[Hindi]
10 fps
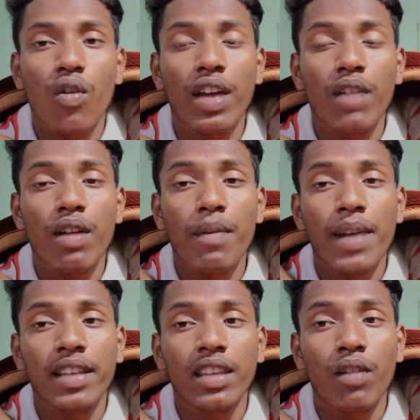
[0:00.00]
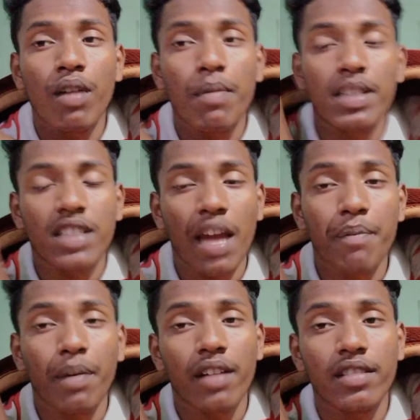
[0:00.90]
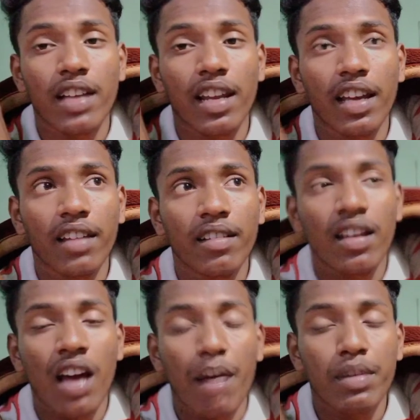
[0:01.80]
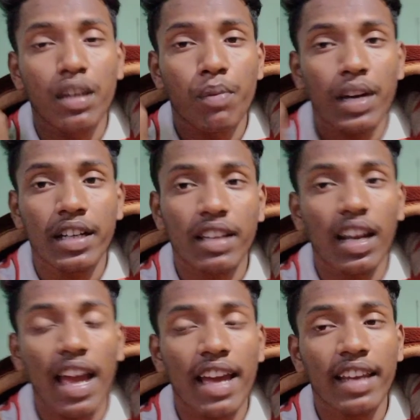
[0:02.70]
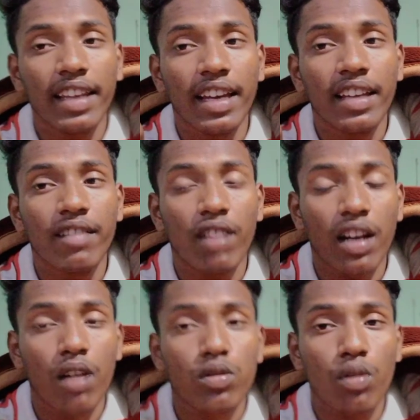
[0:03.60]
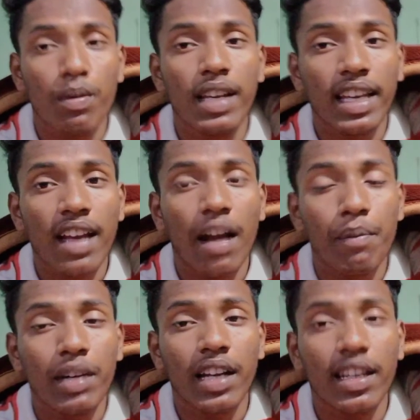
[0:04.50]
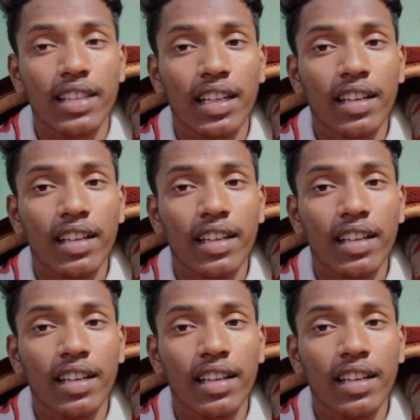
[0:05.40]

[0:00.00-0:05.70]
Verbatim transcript: सोए हुए बैठते हुए बस टाइम पार हो जा रहा है अभी तक प्रैक्टिकल आया नहीं है वरना उसको भी लिख के कम्प्लीट करते